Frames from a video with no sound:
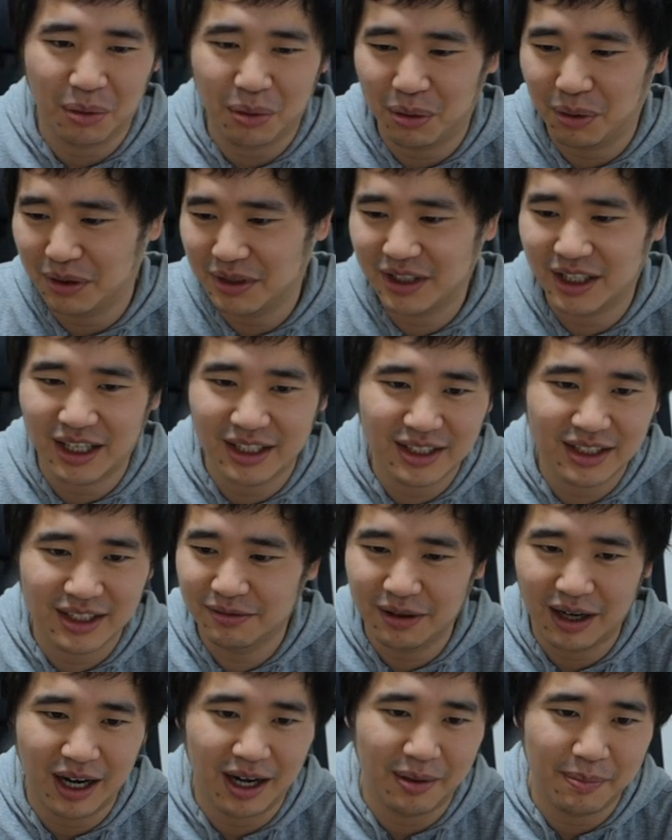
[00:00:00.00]
この時間
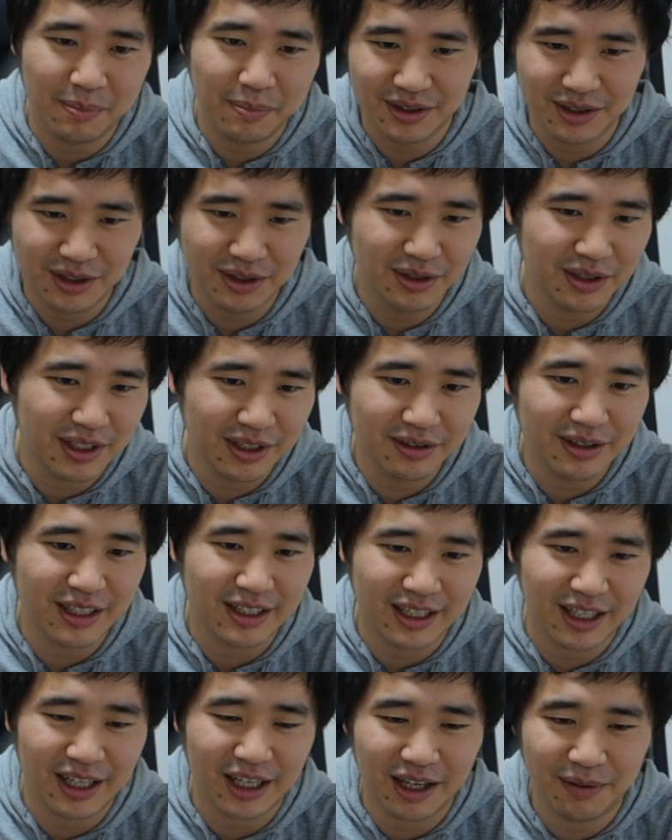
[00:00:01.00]
は入金受
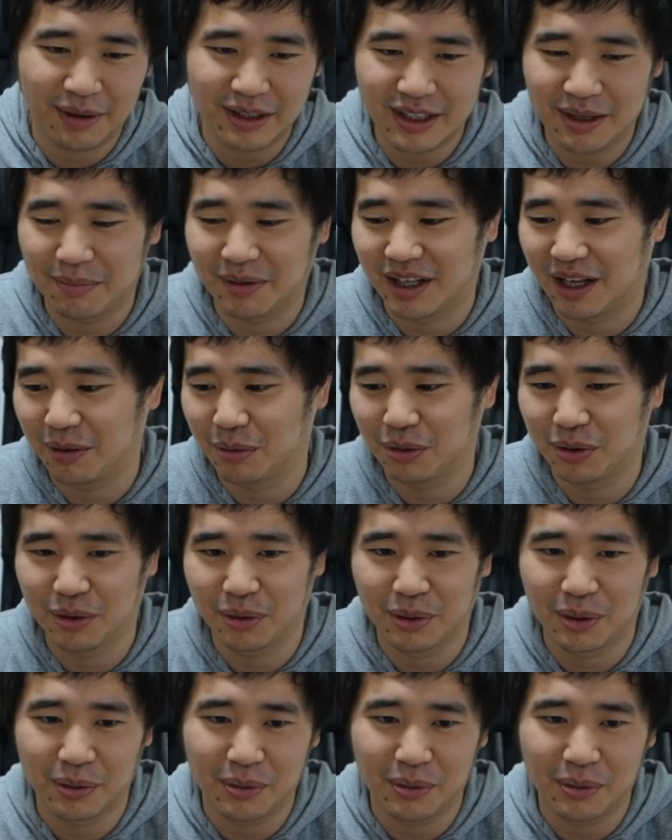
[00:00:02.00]
付できませんみたいなことを